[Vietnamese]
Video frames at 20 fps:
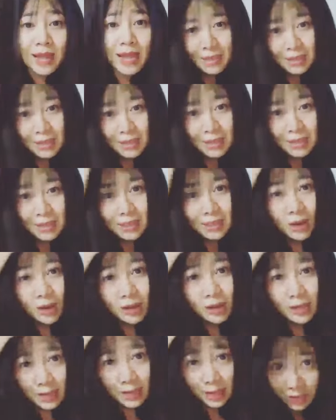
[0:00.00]
chị chỉ mới gọi
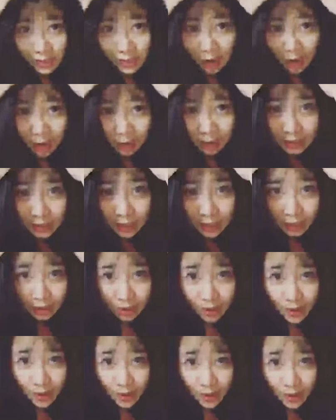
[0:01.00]
điện lên đó thì họ
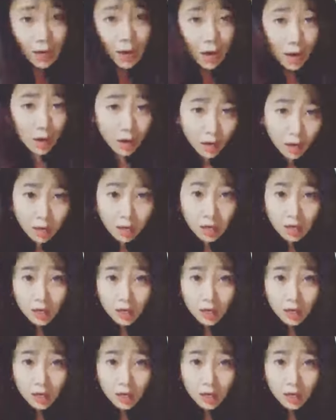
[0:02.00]
nói là có